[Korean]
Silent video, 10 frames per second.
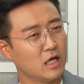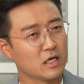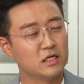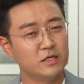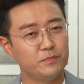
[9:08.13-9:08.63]
예.
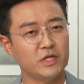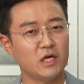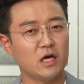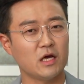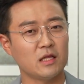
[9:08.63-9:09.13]
그
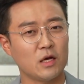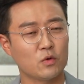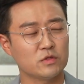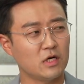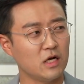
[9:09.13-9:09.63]
피해가 다
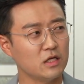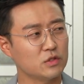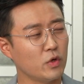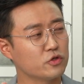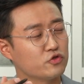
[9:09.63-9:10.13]
고스란히
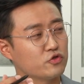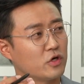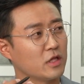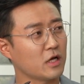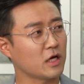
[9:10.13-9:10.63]

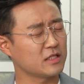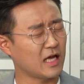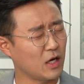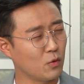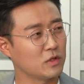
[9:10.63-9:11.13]
소액주주들한테까지
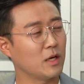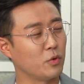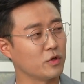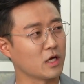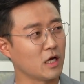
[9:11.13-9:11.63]
그렇죠. 다 오다
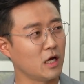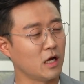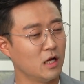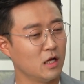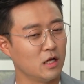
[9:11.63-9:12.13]
보니까
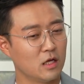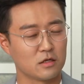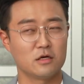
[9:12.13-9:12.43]
예.